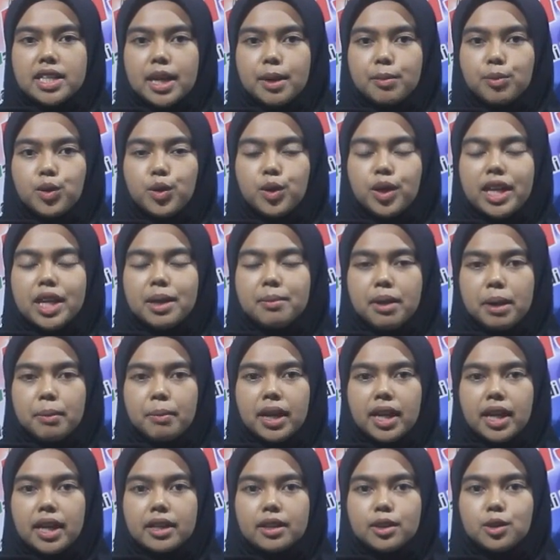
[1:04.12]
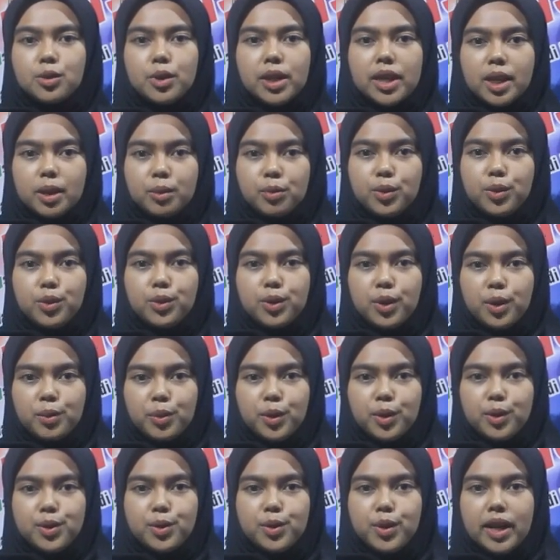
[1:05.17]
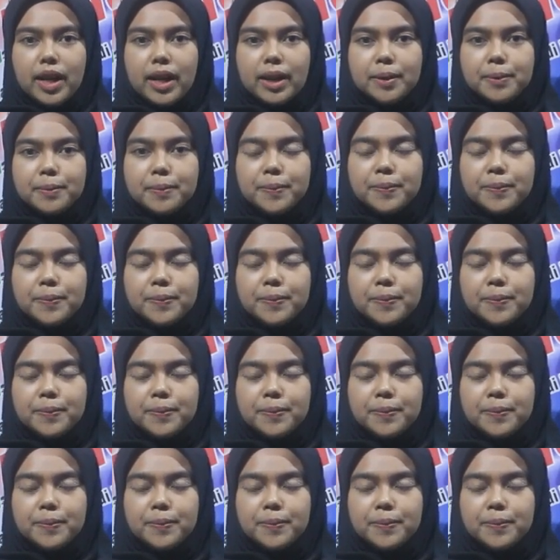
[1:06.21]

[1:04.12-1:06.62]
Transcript: Sabtu 5 Maret 2022.